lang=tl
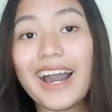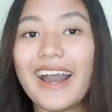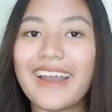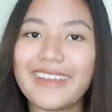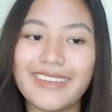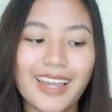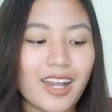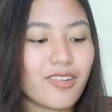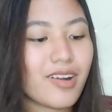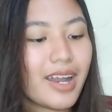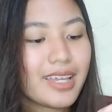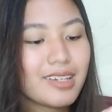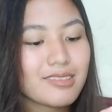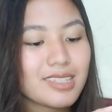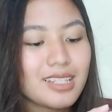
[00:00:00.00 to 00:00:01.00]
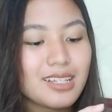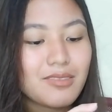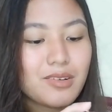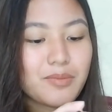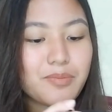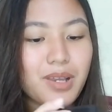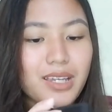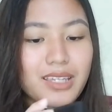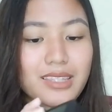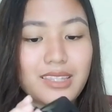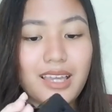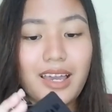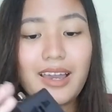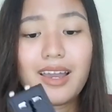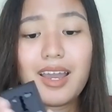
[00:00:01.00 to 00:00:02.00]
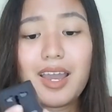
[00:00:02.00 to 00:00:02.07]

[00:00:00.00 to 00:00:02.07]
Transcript: ayaw, ayaw talaga magpakita.